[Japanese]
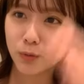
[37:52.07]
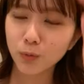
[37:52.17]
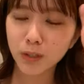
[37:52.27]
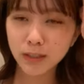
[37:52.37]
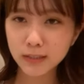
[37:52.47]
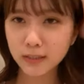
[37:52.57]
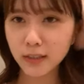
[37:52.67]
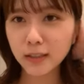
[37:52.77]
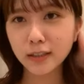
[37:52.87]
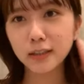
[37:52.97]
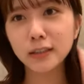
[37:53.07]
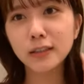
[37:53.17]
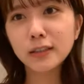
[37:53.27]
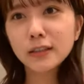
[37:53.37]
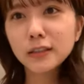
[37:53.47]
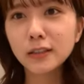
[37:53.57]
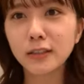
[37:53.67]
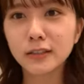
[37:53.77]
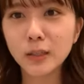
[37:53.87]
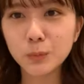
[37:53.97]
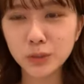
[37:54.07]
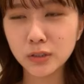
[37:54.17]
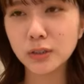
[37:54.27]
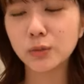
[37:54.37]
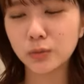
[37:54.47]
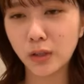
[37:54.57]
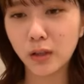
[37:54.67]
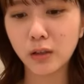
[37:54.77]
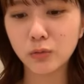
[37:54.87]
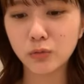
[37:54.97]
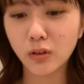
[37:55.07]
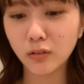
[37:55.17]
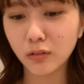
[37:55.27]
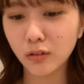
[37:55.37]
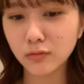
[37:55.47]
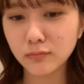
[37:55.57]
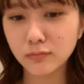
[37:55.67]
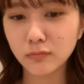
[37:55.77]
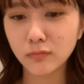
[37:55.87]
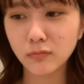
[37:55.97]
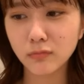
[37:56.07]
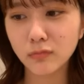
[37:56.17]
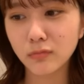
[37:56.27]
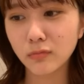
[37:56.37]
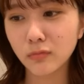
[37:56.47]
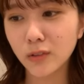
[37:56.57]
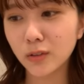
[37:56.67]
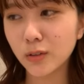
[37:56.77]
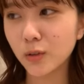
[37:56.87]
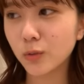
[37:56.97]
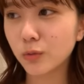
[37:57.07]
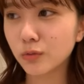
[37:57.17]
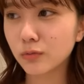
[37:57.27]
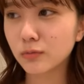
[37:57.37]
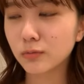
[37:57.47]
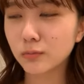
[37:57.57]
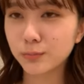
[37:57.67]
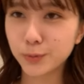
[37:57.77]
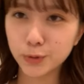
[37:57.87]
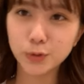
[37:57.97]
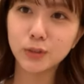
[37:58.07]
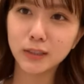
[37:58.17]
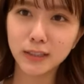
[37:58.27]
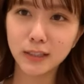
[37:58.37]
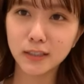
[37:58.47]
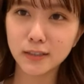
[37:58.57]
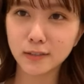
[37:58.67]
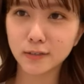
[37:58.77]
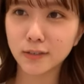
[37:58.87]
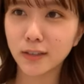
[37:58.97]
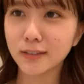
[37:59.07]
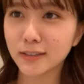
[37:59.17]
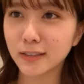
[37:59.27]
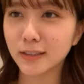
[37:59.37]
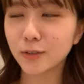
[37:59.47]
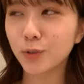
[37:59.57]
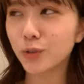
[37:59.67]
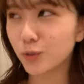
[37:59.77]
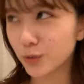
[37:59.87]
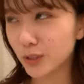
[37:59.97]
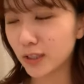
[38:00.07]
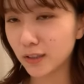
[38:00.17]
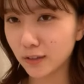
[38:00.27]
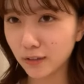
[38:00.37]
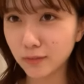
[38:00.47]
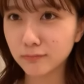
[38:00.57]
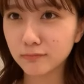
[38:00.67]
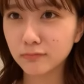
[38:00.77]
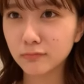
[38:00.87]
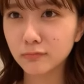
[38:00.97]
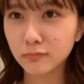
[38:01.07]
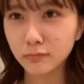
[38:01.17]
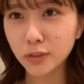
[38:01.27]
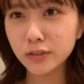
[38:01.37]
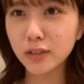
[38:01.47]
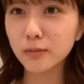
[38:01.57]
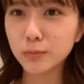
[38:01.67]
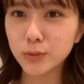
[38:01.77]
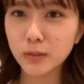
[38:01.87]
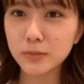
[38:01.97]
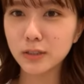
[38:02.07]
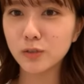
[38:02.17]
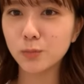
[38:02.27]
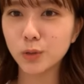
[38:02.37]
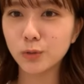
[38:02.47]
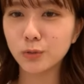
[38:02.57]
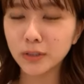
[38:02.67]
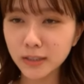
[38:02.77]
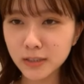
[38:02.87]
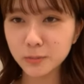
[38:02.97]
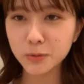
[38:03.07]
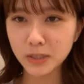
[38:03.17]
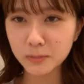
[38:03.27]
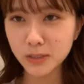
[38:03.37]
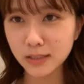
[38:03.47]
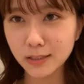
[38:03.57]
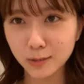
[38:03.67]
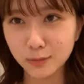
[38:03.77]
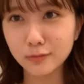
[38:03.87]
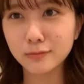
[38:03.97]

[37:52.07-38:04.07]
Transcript: お話し会寂しいよねあのなんかなんていうのプツって切れちゃう感じ取り残された感皆さんも寂しいと思うけど私も寂しいよ